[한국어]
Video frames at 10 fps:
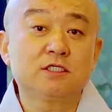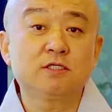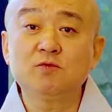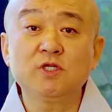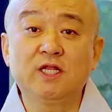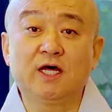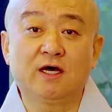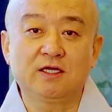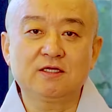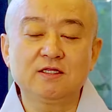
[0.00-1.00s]

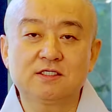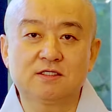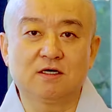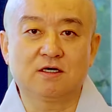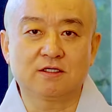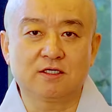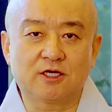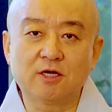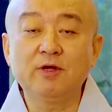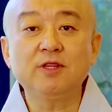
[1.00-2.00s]
신문이나 이런 데서
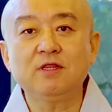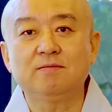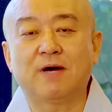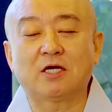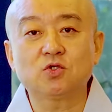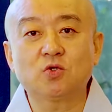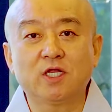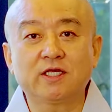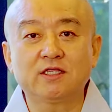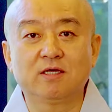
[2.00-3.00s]
여러 번 방송을 했기